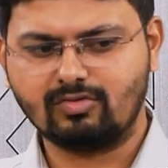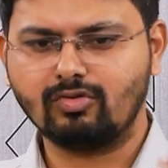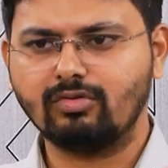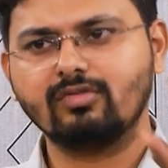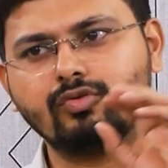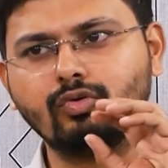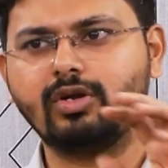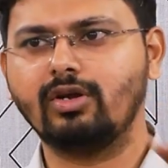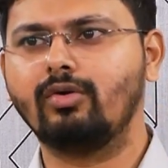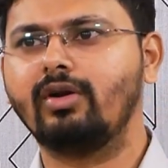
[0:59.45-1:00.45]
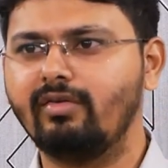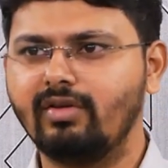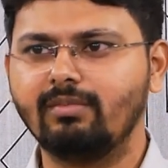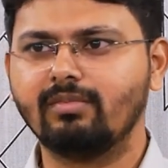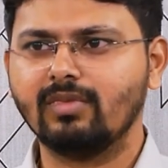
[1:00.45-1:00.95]
సూ సూటిగా
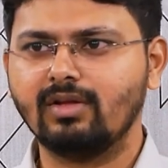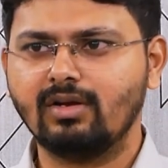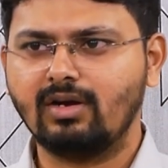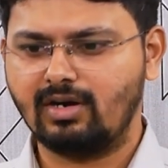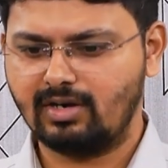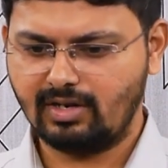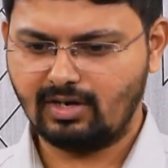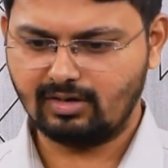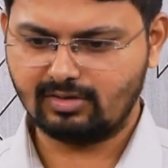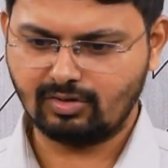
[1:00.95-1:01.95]
ఉండేవి అంటే ఇట్లా